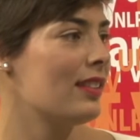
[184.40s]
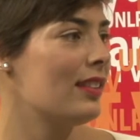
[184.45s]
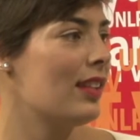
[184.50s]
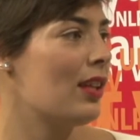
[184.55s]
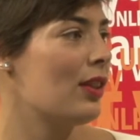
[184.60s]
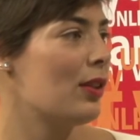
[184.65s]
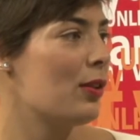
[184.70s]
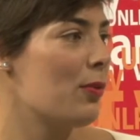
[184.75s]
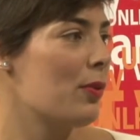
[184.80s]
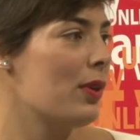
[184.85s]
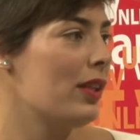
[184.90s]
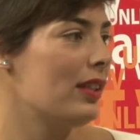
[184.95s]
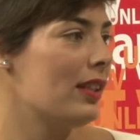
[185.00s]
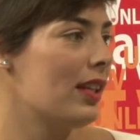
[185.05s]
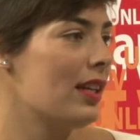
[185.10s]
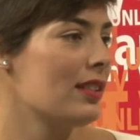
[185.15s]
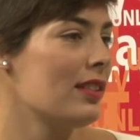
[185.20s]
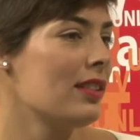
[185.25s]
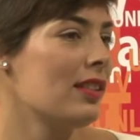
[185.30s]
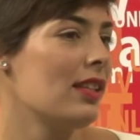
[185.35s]
dando
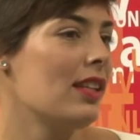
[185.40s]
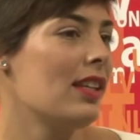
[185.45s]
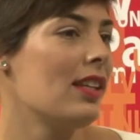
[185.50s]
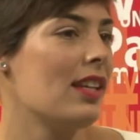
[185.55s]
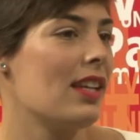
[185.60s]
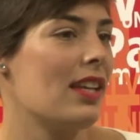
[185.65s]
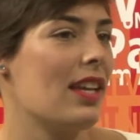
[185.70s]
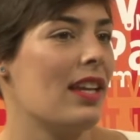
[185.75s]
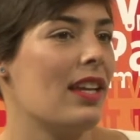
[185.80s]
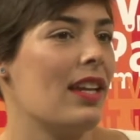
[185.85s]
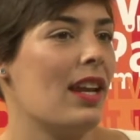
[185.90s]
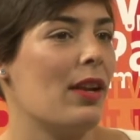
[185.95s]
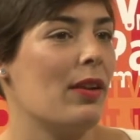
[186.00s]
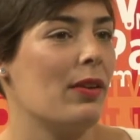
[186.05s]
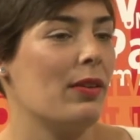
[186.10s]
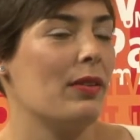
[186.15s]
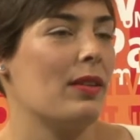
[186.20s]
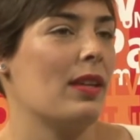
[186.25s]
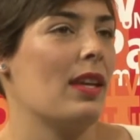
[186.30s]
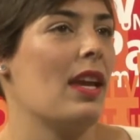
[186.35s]
vueltas, que,
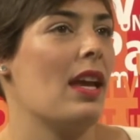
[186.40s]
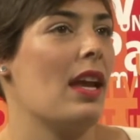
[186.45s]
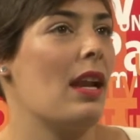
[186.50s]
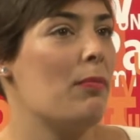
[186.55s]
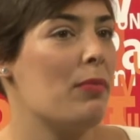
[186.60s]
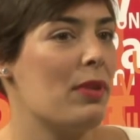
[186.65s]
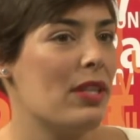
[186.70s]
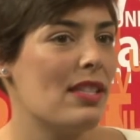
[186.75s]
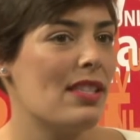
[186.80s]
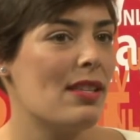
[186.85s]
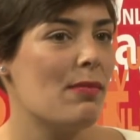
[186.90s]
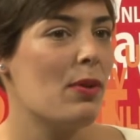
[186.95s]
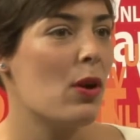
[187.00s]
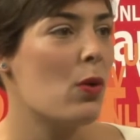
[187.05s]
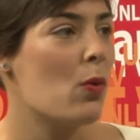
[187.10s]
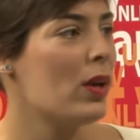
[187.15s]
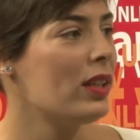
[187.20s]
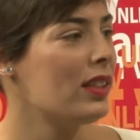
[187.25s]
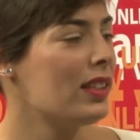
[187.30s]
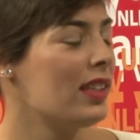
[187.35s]
al,
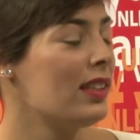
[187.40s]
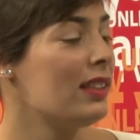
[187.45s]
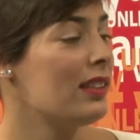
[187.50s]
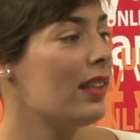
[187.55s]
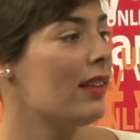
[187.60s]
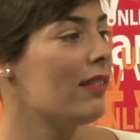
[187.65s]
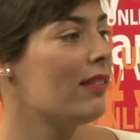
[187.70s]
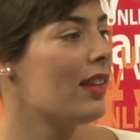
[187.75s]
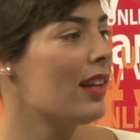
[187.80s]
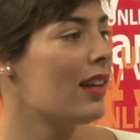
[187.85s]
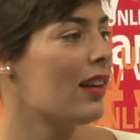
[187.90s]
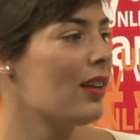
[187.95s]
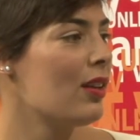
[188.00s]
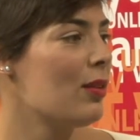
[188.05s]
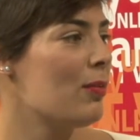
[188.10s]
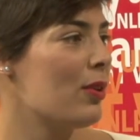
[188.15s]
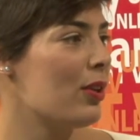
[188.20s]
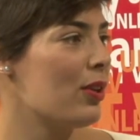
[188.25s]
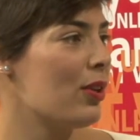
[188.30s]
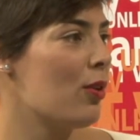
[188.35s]
principio cuesta
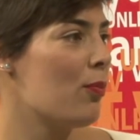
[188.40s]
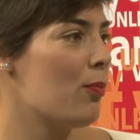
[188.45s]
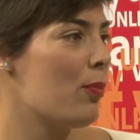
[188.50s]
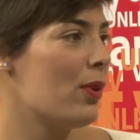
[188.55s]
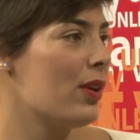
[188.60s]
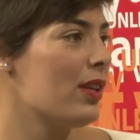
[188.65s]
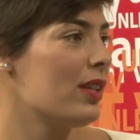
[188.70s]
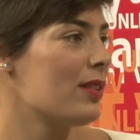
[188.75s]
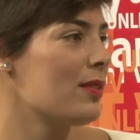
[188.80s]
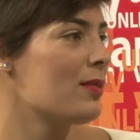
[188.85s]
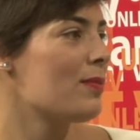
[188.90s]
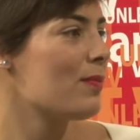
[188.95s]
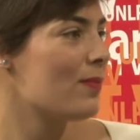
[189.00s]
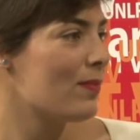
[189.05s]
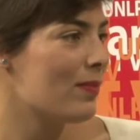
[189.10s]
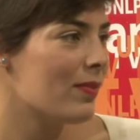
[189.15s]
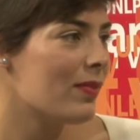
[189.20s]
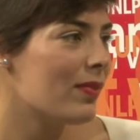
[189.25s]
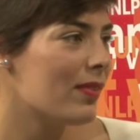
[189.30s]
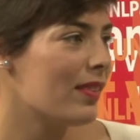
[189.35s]
entenderlo, pero después
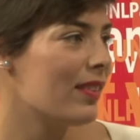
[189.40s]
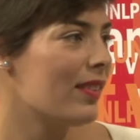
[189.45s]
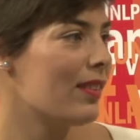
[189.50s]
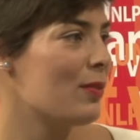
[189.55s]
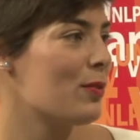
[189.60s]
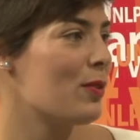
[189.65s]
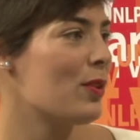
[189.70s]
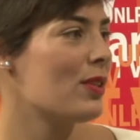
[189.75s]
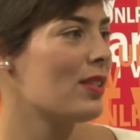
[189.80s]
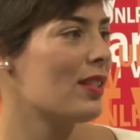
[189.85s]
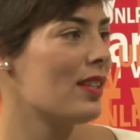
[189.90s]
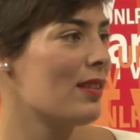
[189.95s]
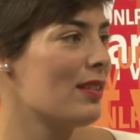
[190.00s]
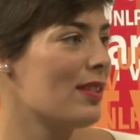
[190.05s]
uno se,